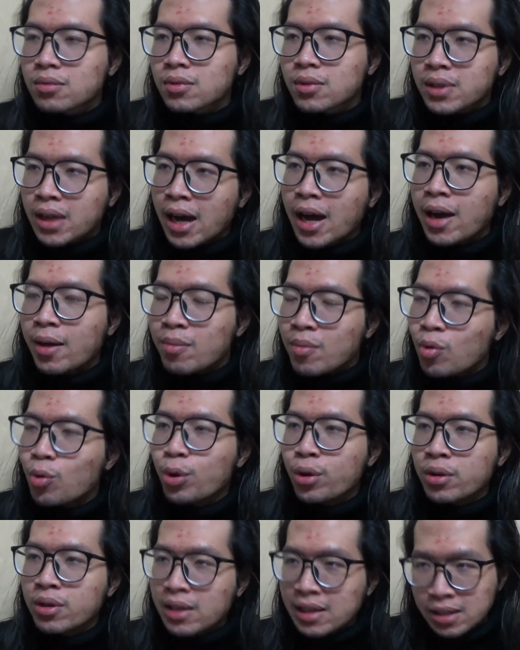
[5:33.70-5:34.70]
cái
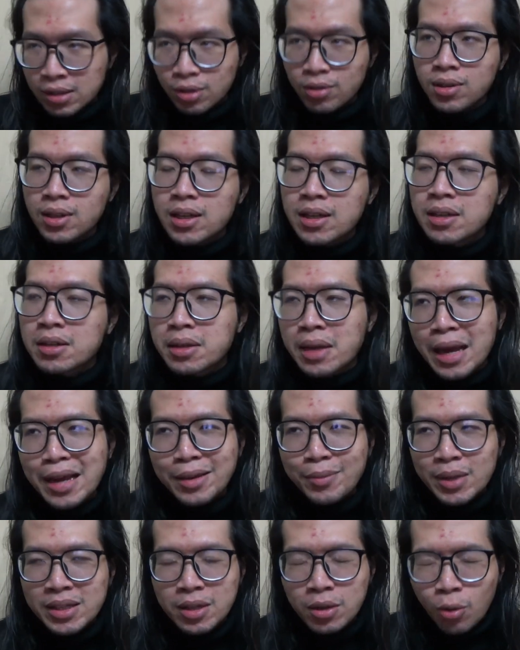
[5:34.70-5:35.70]
mùi nhà sản xuất y như này
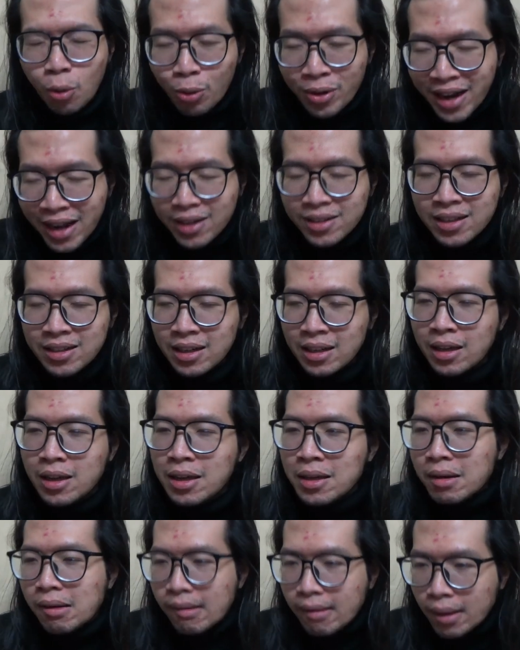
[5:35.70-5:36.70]
mình sẽ cố nặng lên là
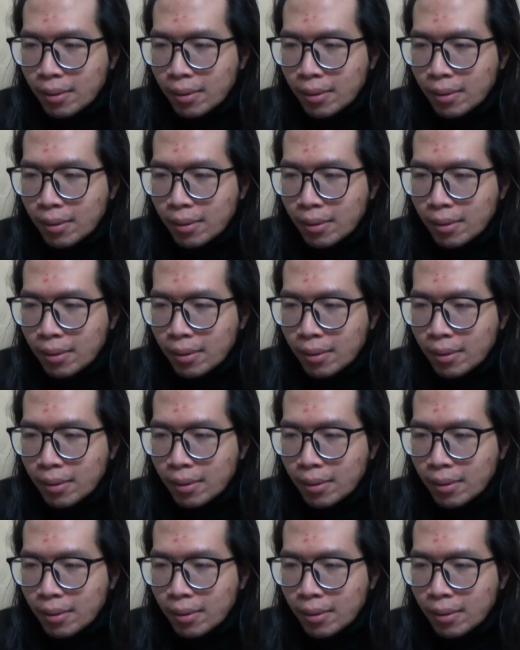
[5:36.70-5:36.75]
ở ờ,